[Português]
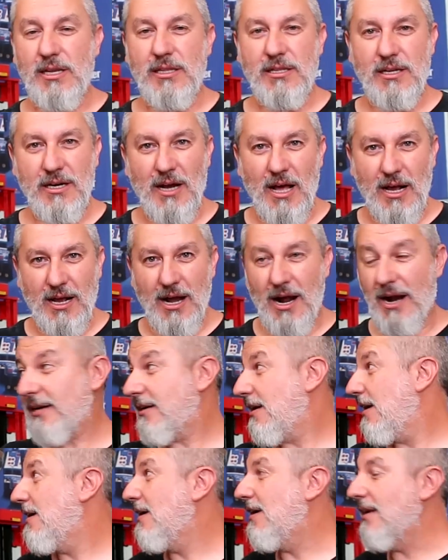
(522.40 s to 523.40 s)
ele tirar a
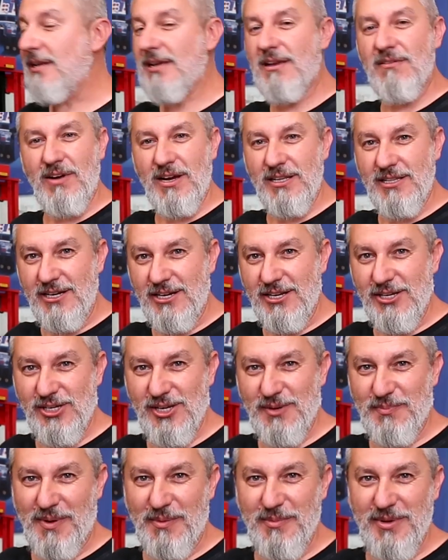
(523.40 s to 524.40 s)
carta, é ele que vai
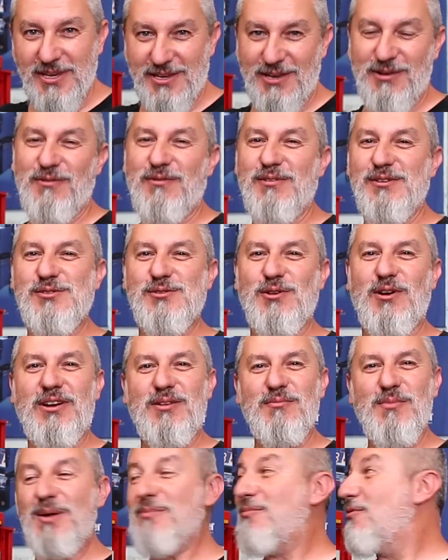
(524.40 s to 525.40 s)
dirigir pra mim. Eu vou só
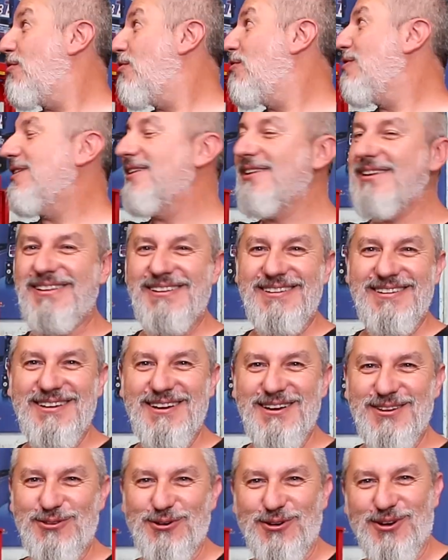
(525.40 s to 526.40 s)
numa boa ali,
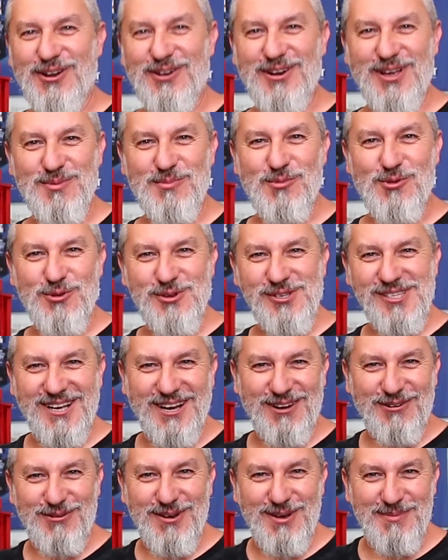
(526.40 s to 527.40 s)
trocando as
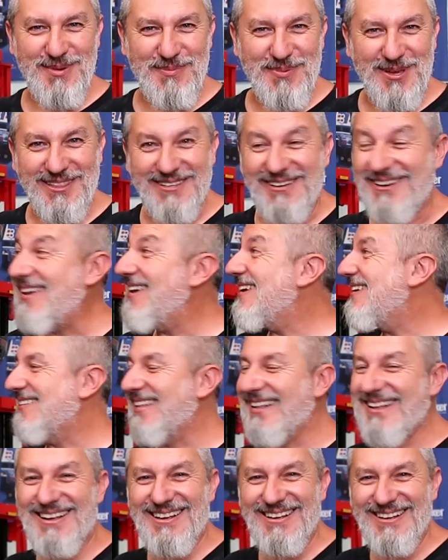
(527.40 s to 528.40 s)
músicas no MP3
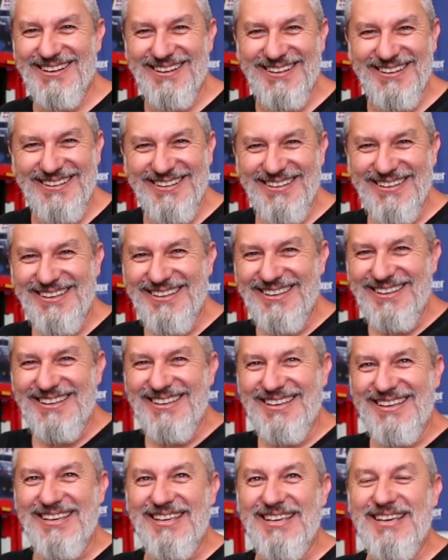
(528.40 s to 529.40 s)
lá. Não, eu
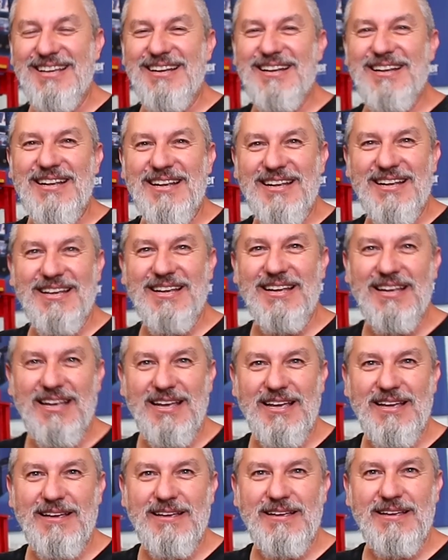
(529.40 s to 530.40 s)
digo e também por causa dele,
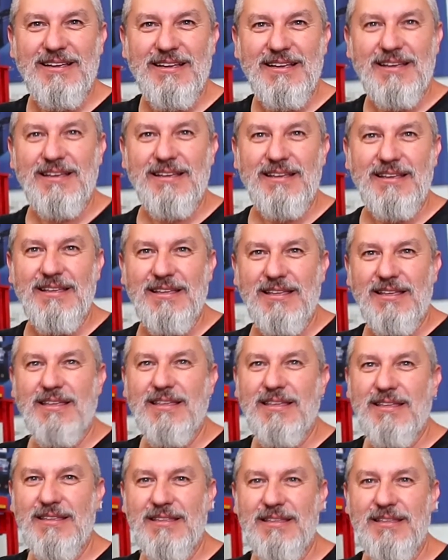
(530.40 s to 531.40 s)
ele vai pegar o carro
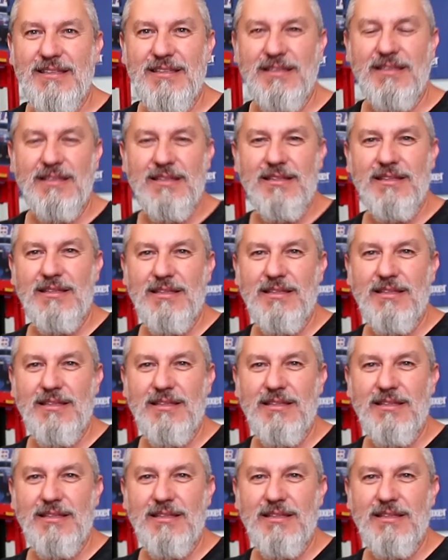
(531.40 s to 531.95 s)
dele pra andar.